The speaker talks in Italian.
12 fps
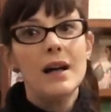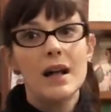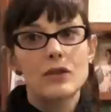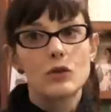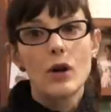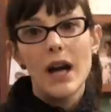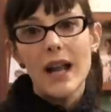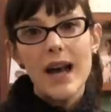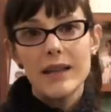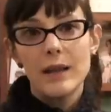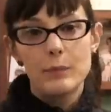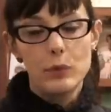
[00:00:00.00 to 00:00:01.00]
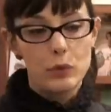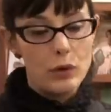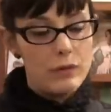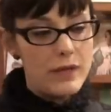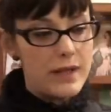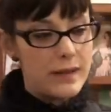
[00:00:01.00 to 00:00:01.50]
a sdoganare dal punto
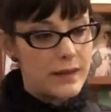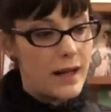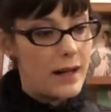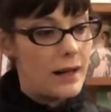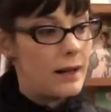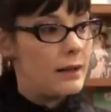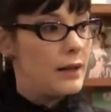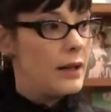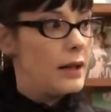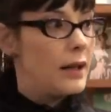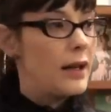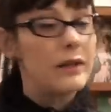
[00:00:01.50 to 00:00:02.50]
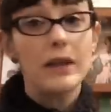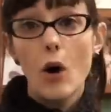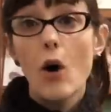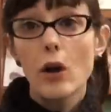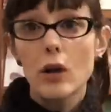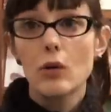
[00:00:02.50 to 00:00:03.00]
di vista eh,
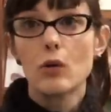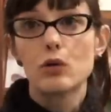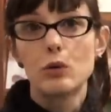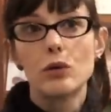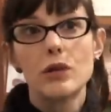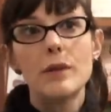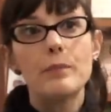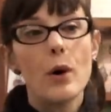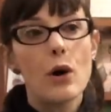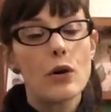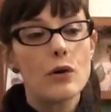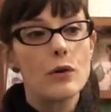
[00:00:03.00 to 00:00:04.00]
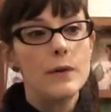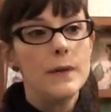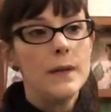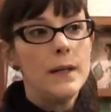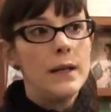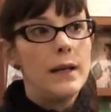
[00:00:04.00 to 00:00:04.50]
teorico lo studio del porno
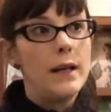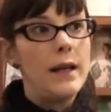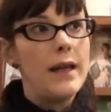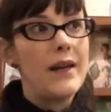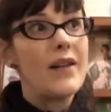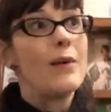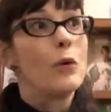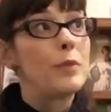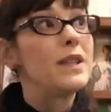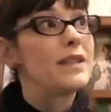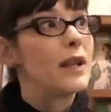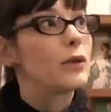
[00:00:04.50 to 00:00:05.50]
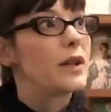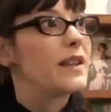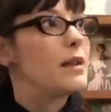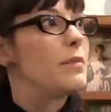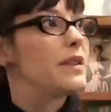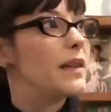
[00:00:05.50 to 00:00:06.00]
eh, e avevamo pensato che
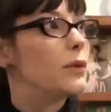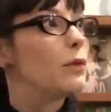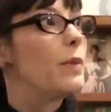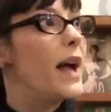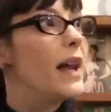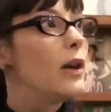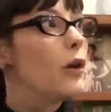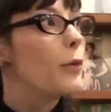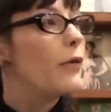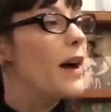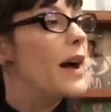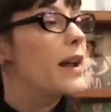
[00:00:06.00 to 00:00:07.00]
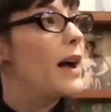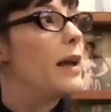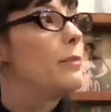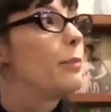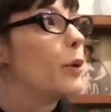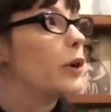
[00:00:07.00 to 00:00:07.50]
sarebbe stato bello provare a
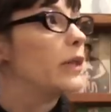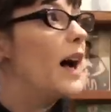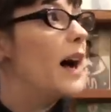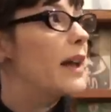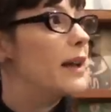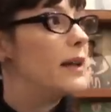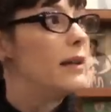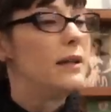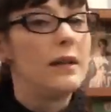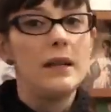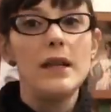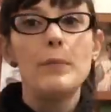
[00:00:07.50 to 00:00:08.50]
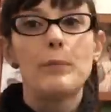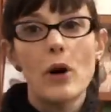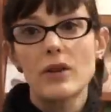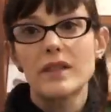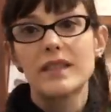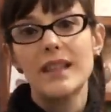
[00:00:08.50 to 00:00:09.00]
importare i
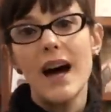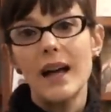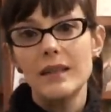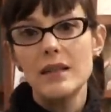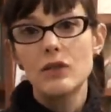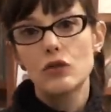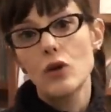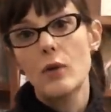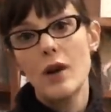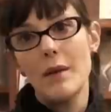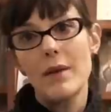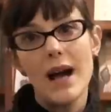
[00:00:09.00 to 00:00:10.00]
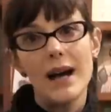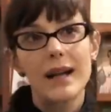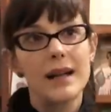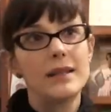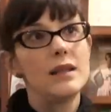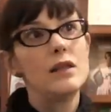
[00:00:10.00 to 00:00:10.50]
porn studies, cioè quella
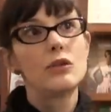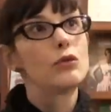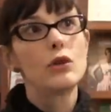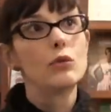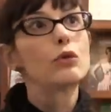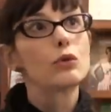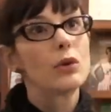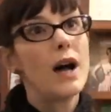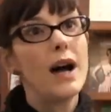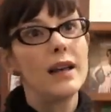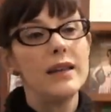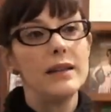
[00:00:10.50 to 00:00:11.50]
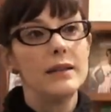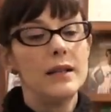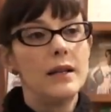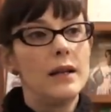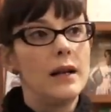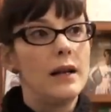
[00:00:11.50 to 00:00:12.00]
branca degli studi culturali
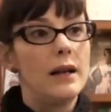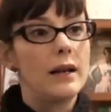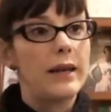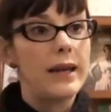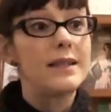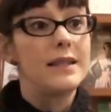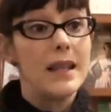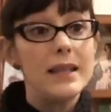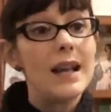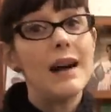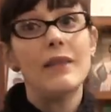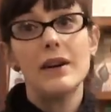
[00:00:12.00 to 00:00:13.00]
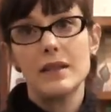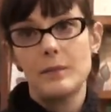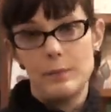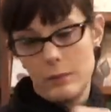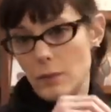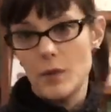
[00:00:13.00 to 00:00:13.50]
eh, che si dedicava
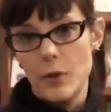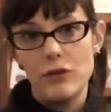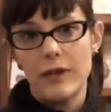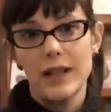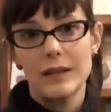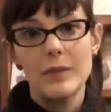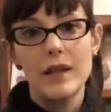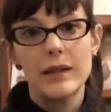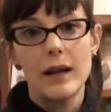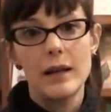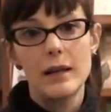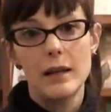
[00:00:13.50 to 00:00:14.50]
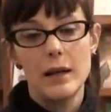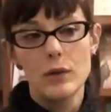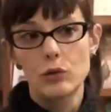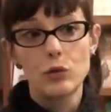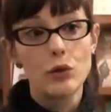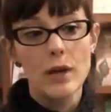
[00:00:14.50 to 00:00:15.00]
specificatamente
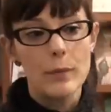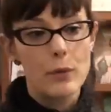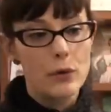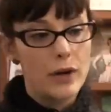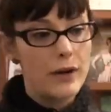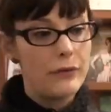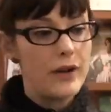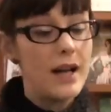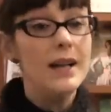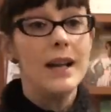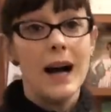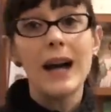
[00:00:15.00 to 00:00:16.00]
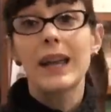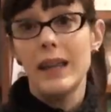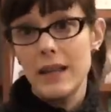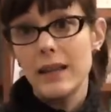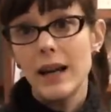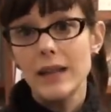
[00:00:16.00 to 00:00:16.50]
allo studio della pornografia, anche
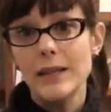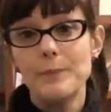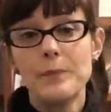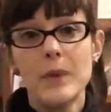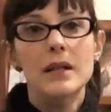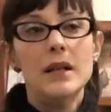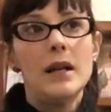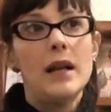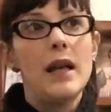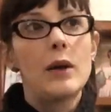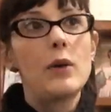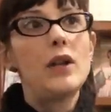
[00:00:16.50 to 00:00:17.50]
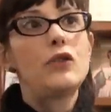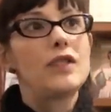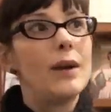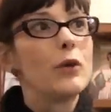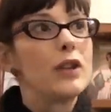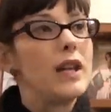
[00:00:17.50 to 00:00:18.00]
in Italia. E quindi ci
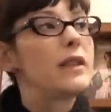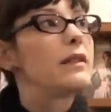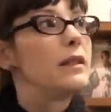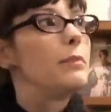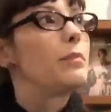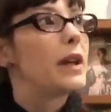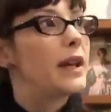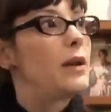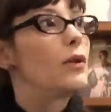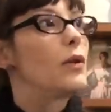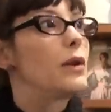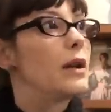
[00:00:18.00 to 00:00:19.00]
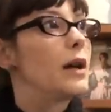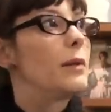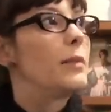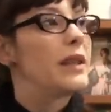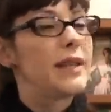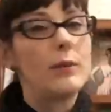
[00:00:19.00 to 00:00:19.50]
siamo detti, perché non
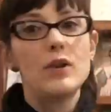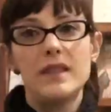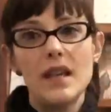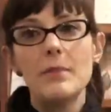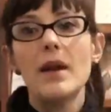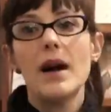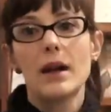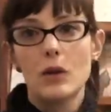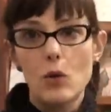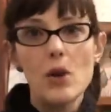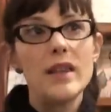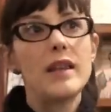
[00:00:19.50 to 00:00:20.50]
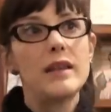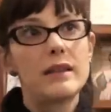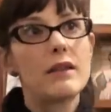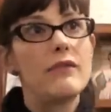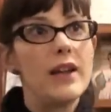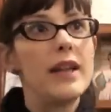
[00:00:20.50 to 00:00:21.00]
mettiamo insieme alcuni degli
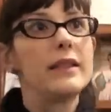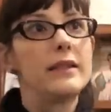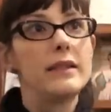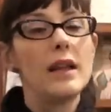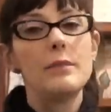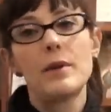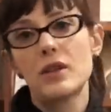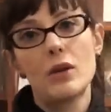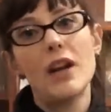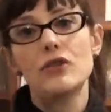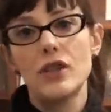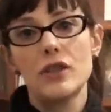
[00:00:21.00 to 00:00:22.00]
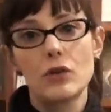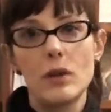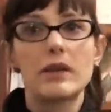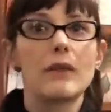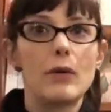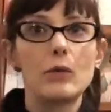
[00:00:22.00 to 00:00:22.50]
interventi dei personaggi che sono
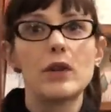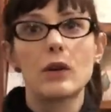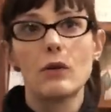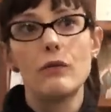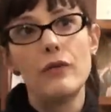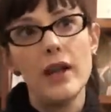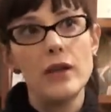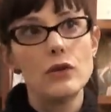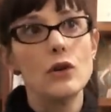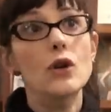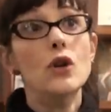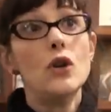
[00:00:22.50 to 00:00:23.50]
intervenuti al convegno,